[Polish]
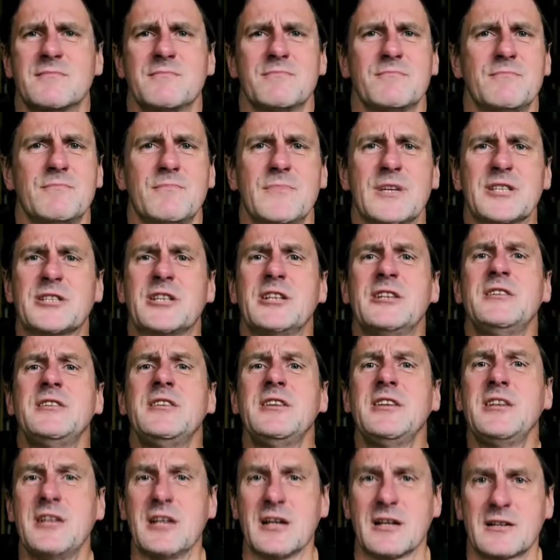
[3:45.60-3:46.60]
ma się
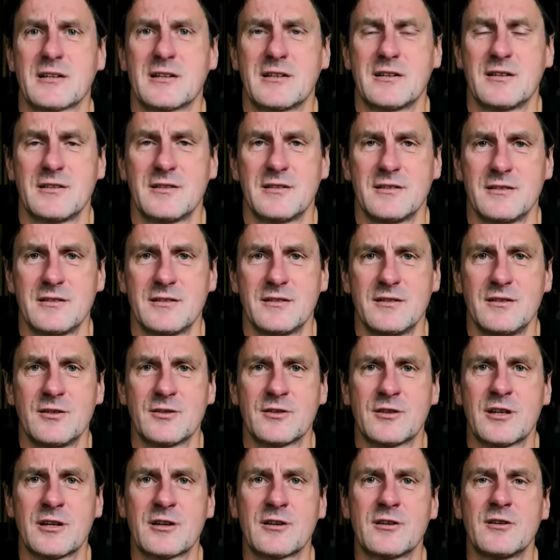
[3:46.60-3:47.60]
nijak do
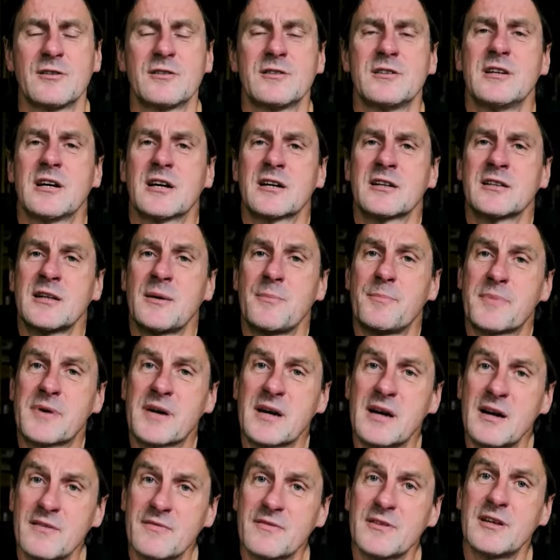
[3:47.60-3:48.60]
tego, jak
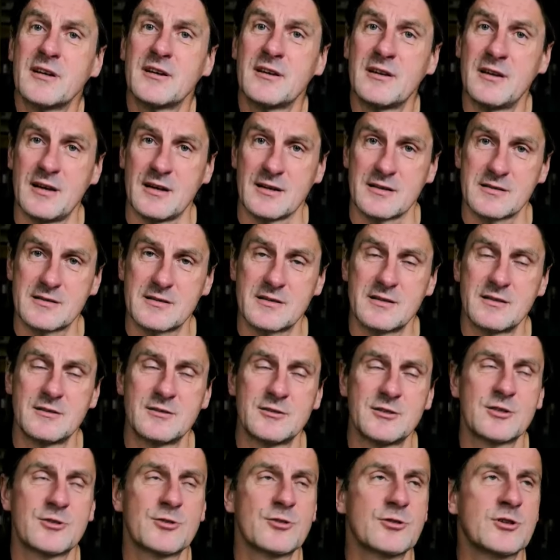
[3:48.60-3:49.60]
naprawdę jest.
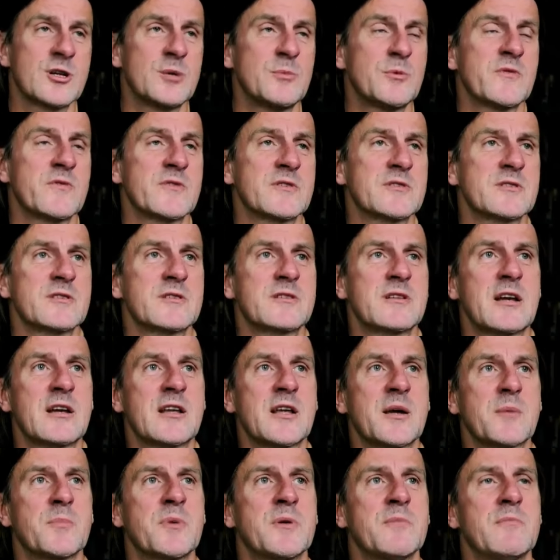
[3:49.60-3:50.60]
Czyli krótko mówiąc, to tak,
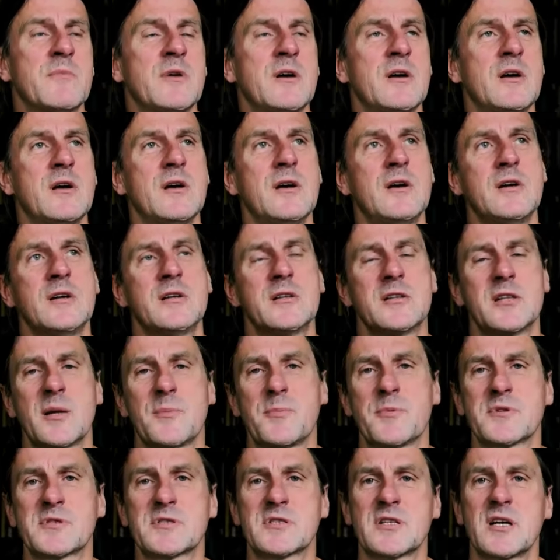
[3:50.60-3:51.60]
jakbym na
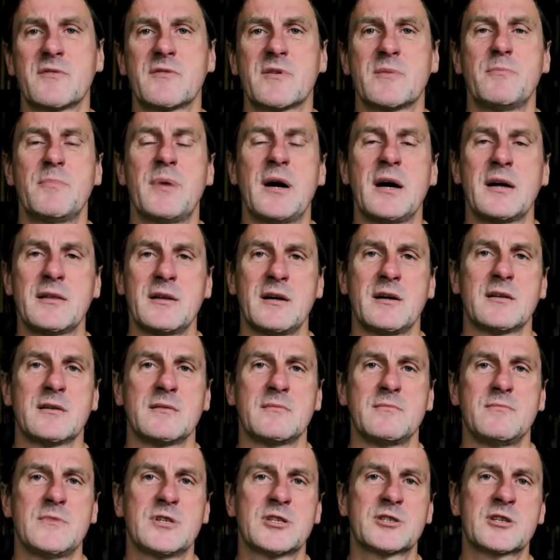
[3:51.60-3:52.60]
podstawie badań
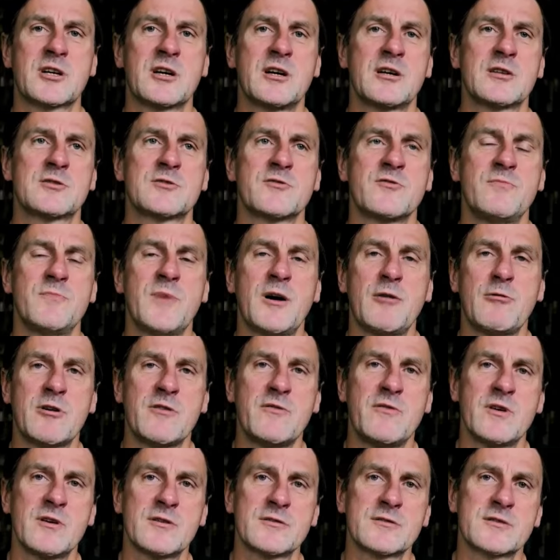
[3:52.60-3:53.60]
mieszkańców małej
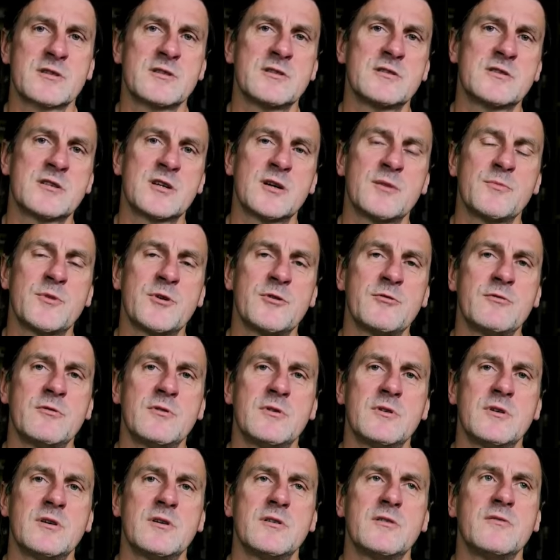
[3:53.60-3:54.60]
wioski zrobił
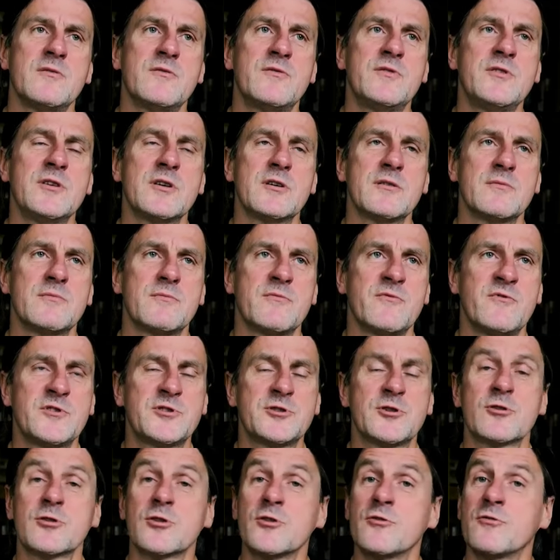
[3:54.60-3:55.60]

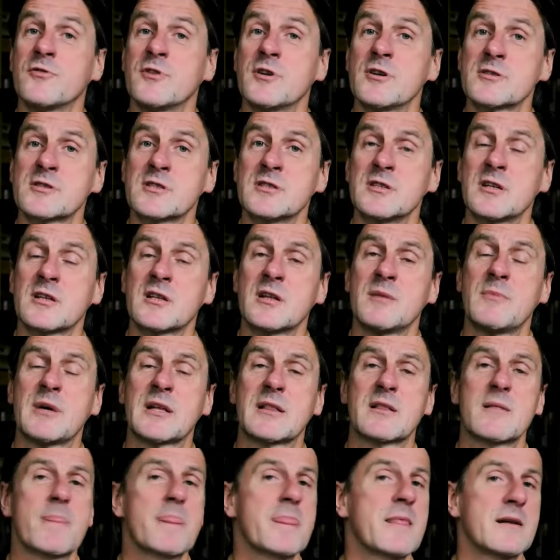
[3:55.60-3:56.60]
wyciągną wnioski na temat
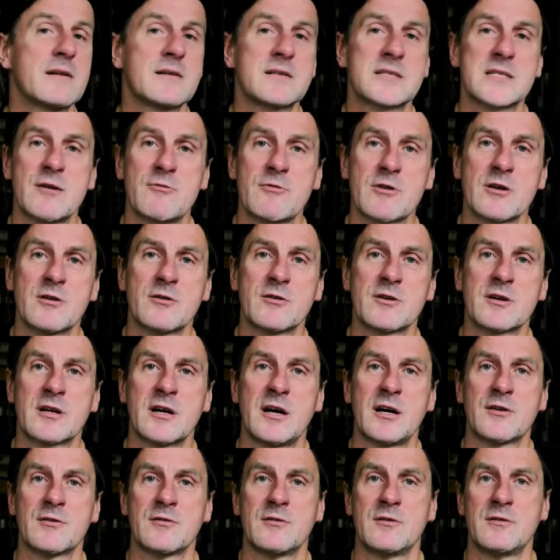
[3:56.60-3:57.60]
całego
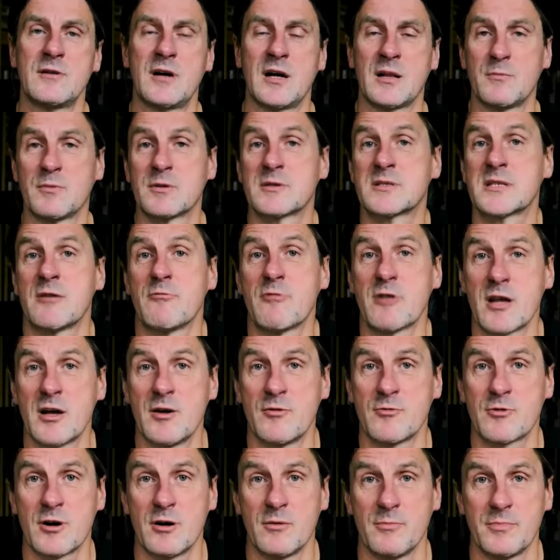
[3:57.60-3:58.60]
kraju albo całej
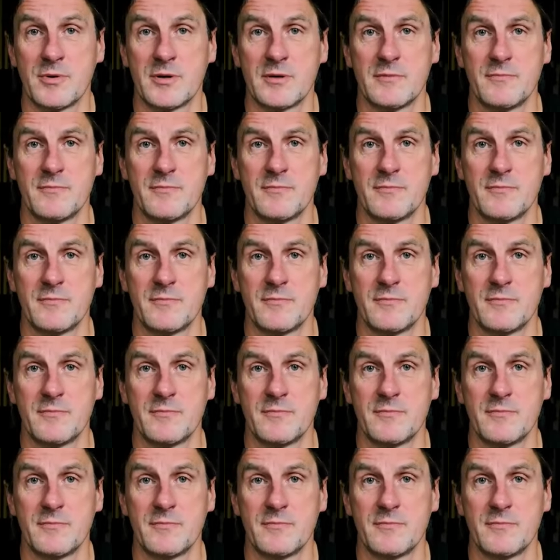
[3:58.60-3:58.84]
Europy.